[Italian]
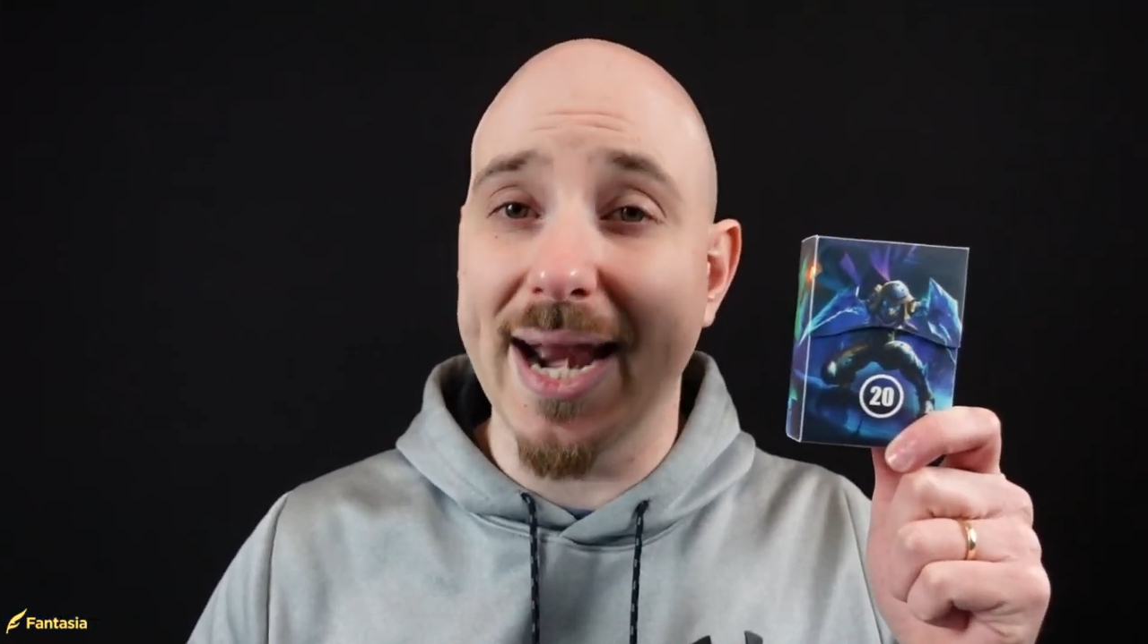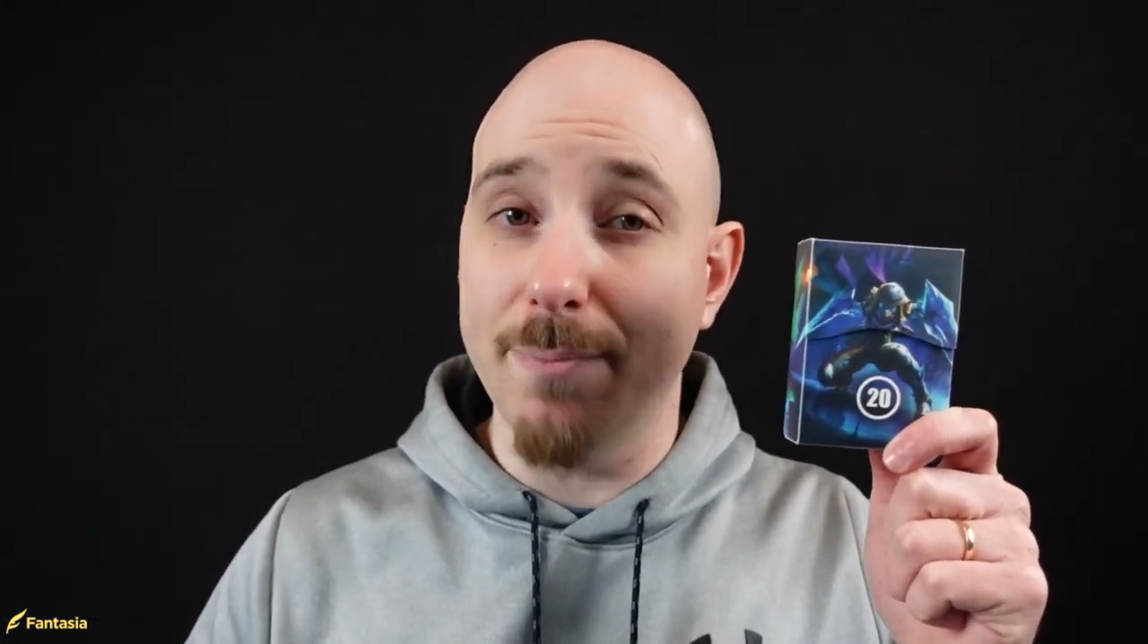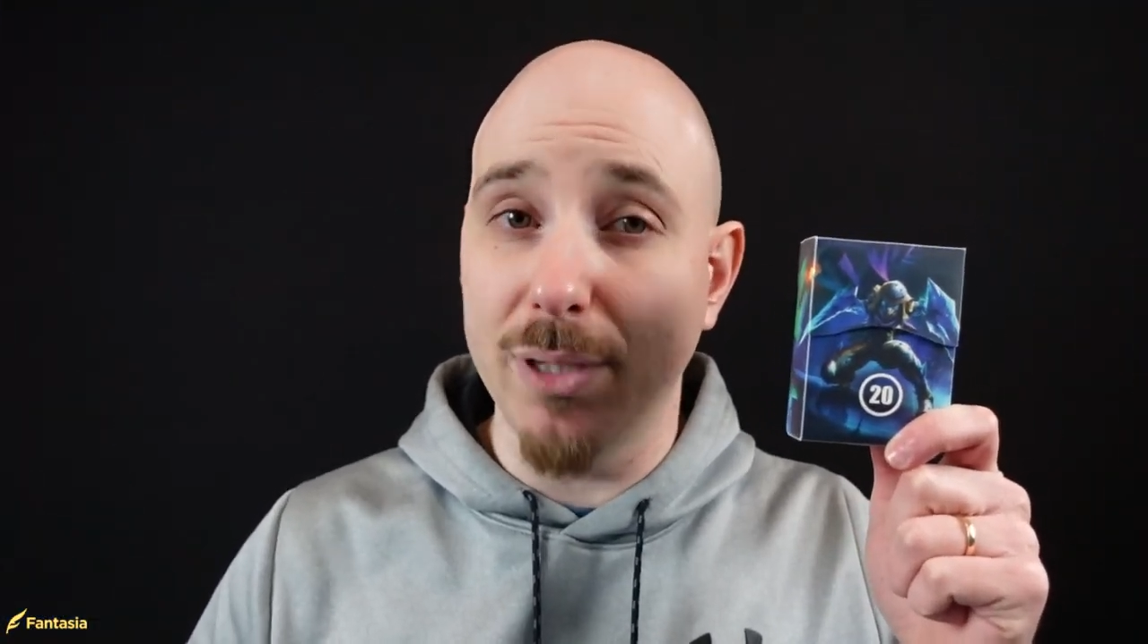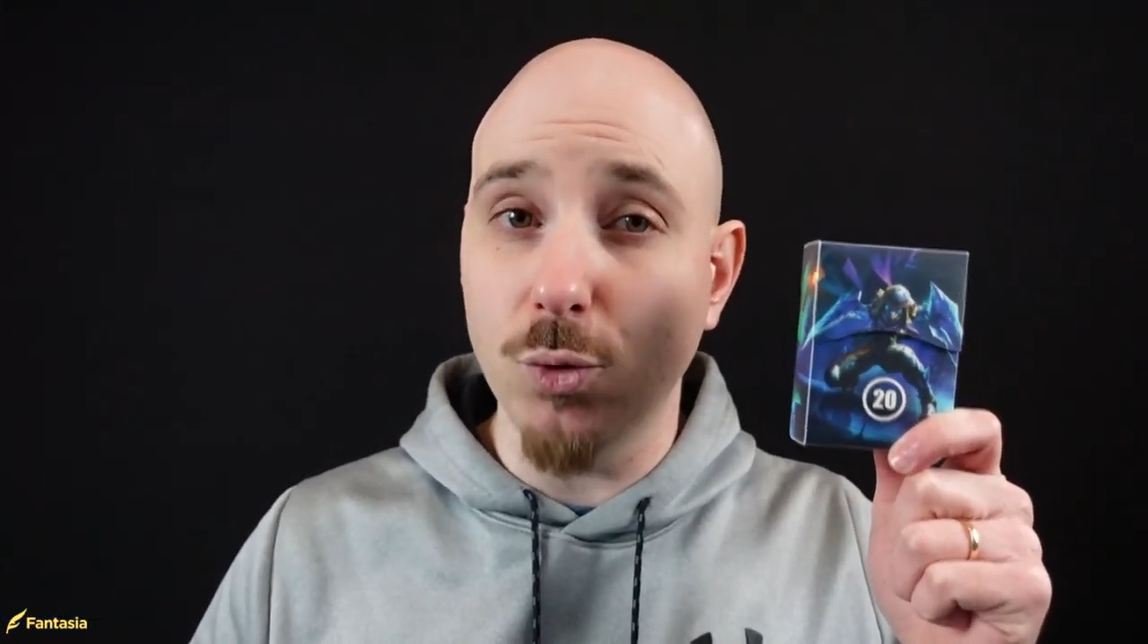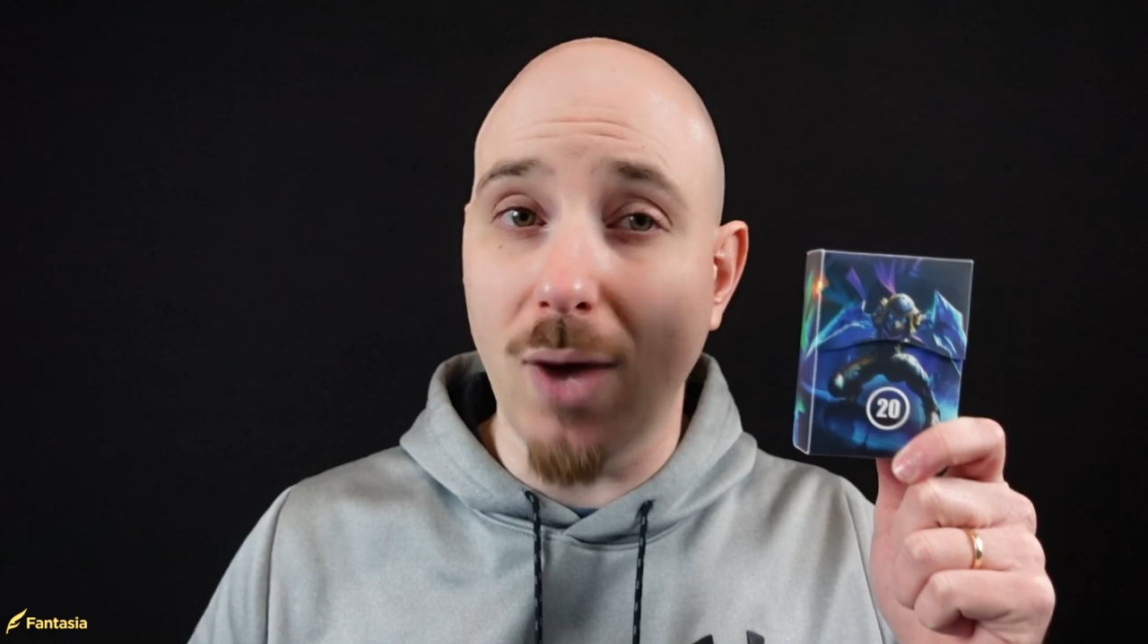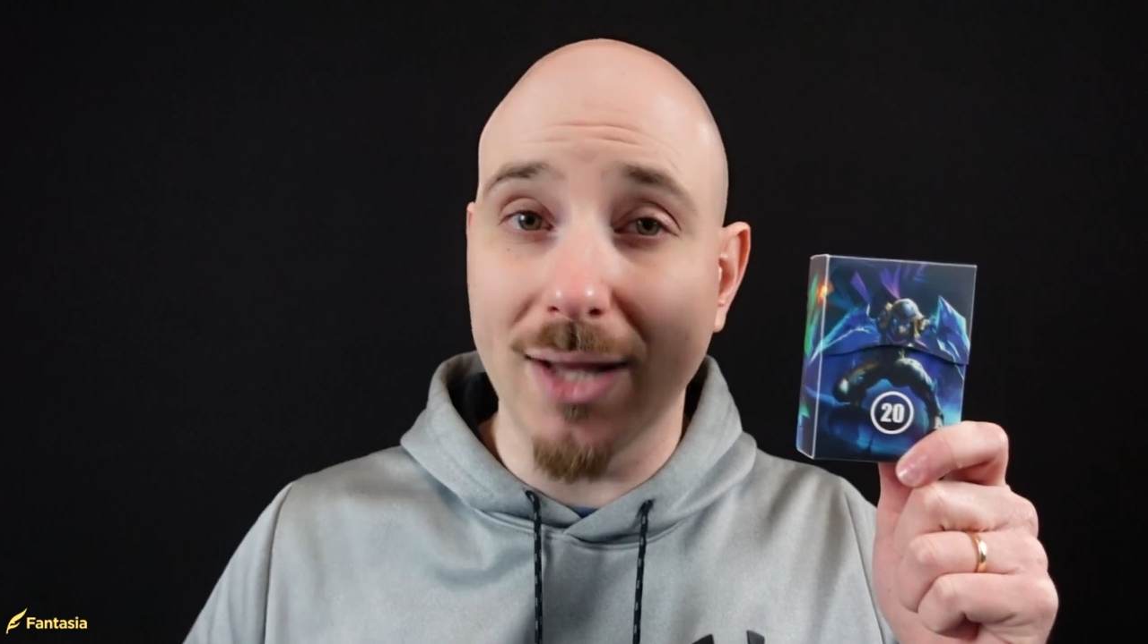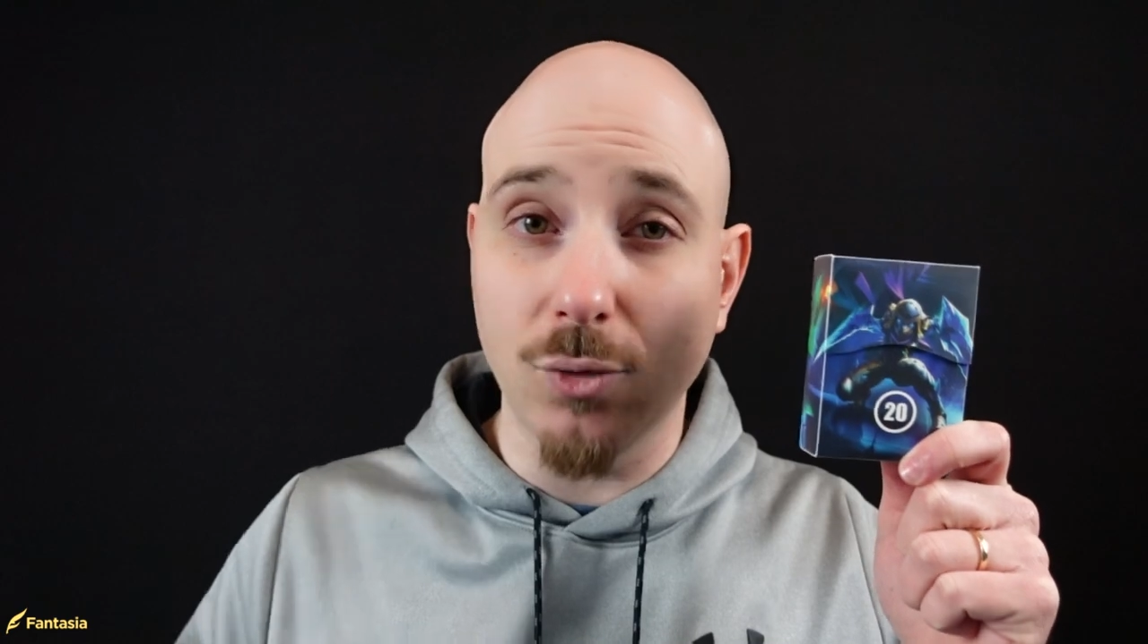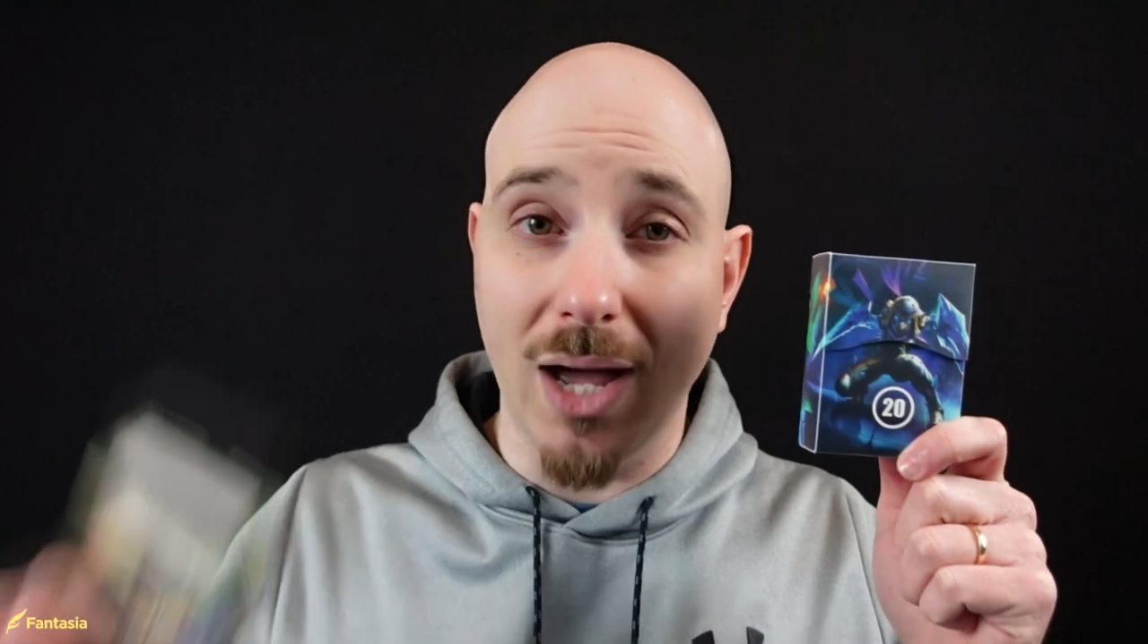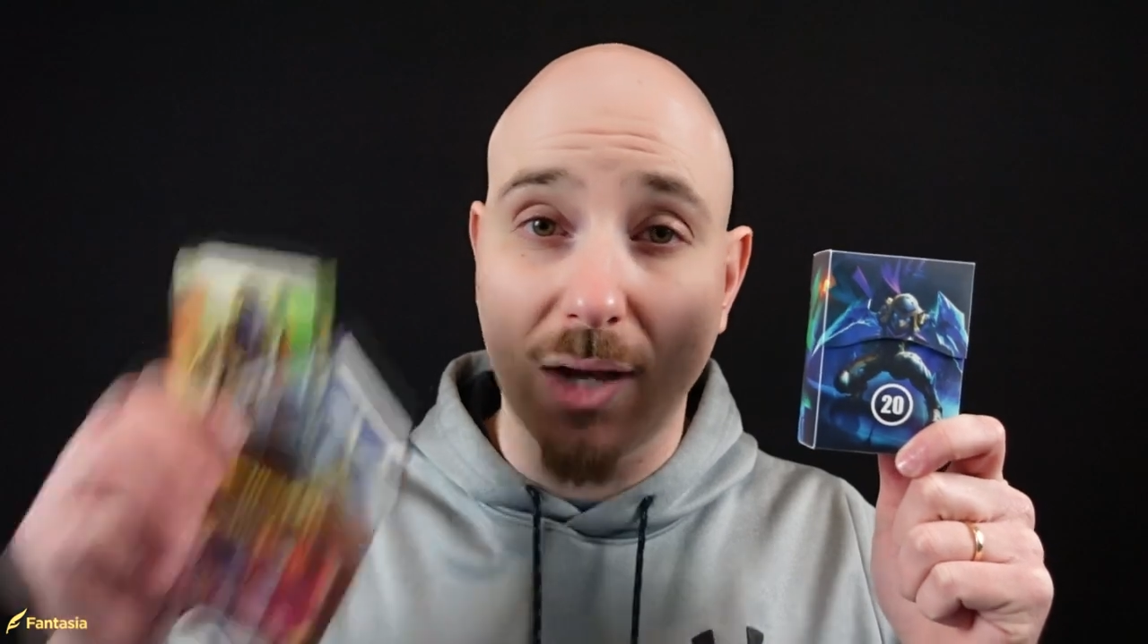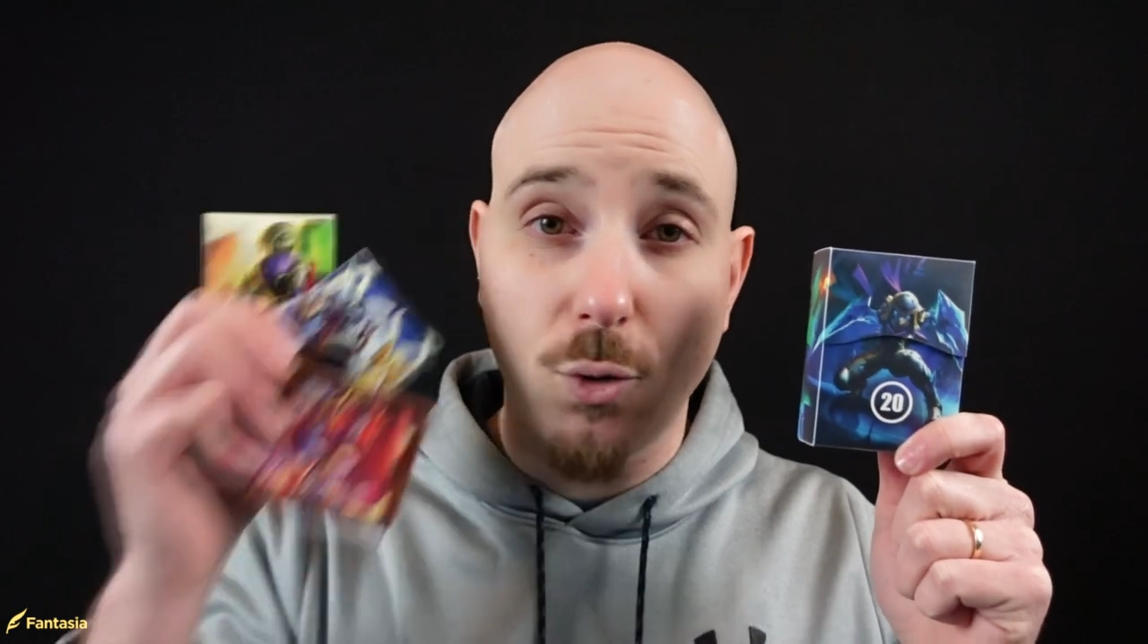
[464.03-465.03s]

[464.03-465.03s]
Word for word: era abituato a